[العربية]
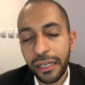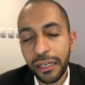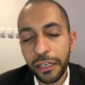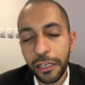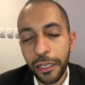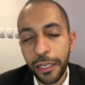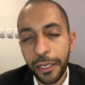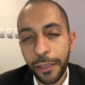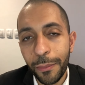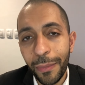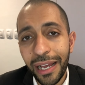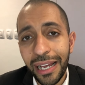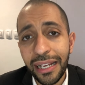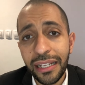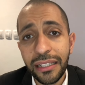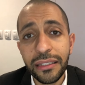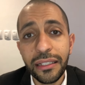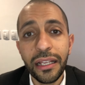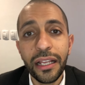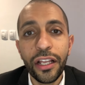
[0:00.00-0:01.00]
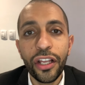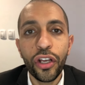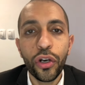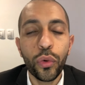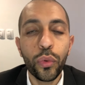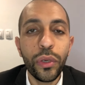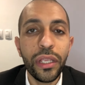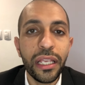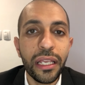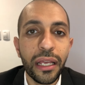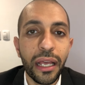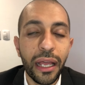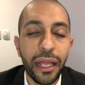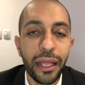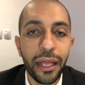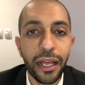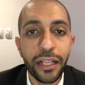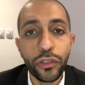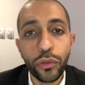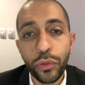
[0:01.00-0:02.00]
المعهد
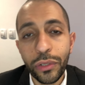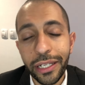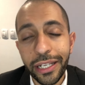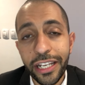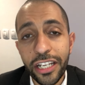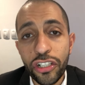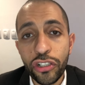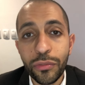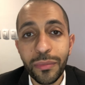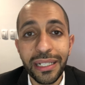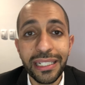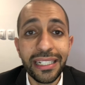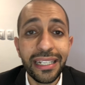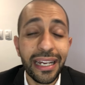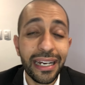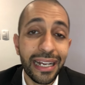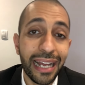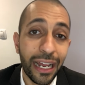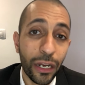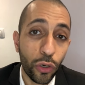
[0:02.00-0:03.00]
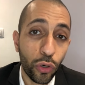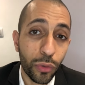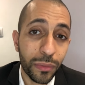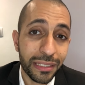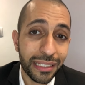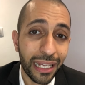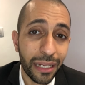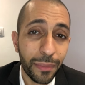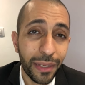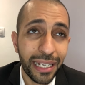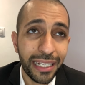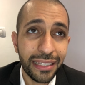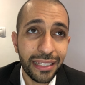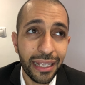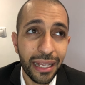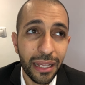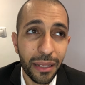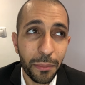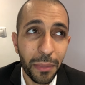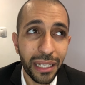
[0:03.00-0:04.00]
وهدخل الجيش وبعدين ارجع لكم بس خلي بالك انت
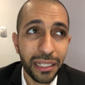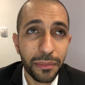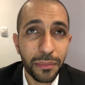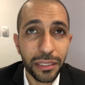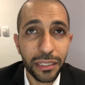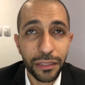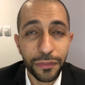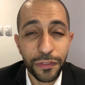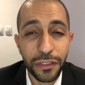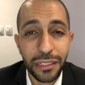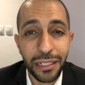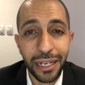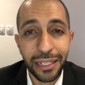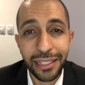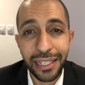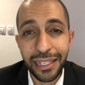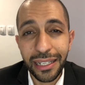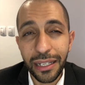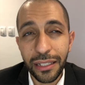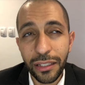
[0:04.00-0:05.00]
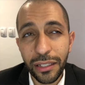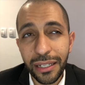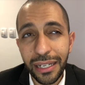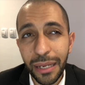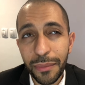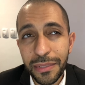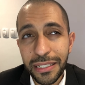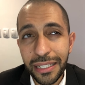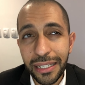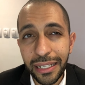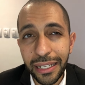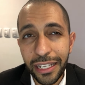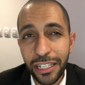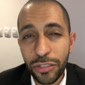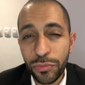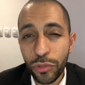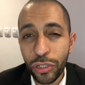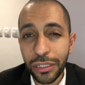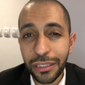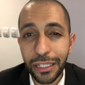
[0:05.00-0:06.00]
بعد ما تتفصل هترجع مثلا الجيش
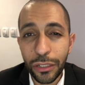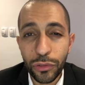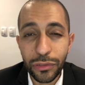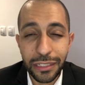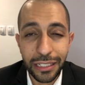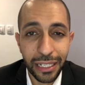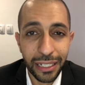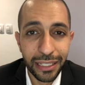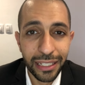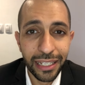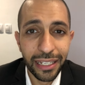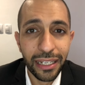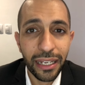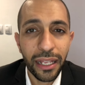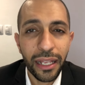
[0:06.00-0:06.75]
ممكن تاخد سنتين